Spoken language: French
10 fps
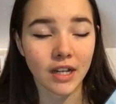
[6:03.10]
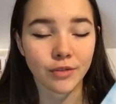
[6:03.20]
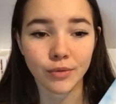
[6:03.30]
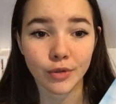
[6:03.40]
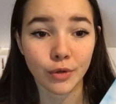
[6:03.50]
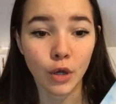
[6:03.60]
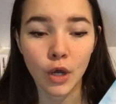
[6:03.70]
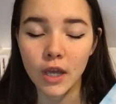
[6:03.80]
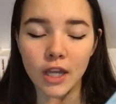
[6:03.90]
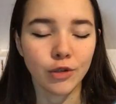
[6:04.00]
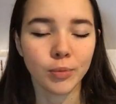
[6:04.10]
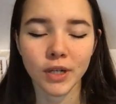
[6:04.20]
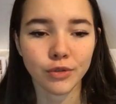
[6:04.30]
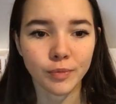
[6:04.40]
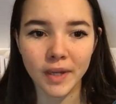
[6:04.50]
voilà donc euh, et de
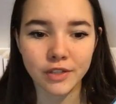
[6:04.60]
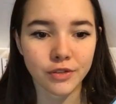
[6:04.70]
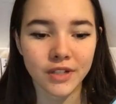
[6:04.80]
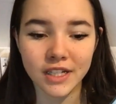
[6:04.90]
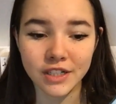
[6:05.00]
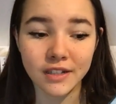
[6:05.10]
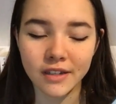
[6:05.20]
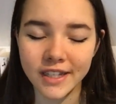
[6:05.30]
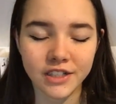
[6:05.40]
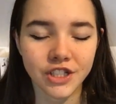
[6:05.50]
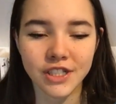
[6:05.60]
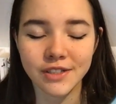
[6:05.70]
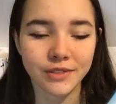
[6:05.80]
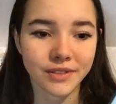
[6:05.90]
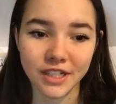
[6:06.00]
plein d'autres personnages. Hein.
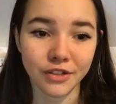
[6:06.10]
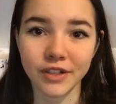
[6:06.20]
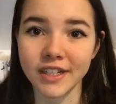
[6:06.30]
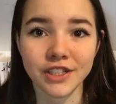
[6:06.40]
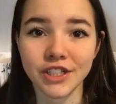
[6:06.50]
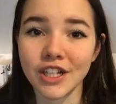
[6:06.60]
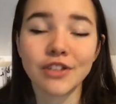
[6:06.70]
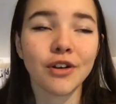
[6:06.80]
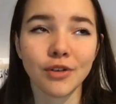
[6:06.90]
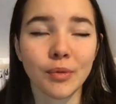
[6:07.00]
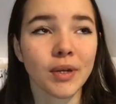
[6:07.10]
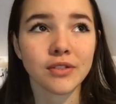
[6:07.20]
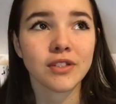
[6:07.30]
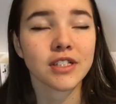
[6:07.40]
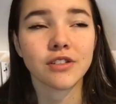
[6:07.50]
Kenji, euh, j'adore Kenji, j'adore le
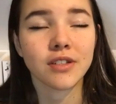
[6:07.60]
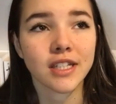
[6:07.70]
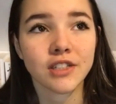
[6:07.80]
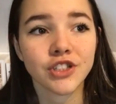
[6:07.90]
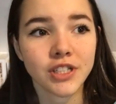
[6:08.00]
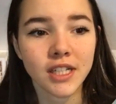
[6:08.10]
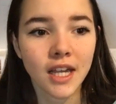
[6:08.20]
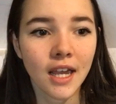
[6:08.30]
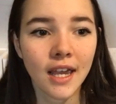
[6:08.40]
personnage de Kenji.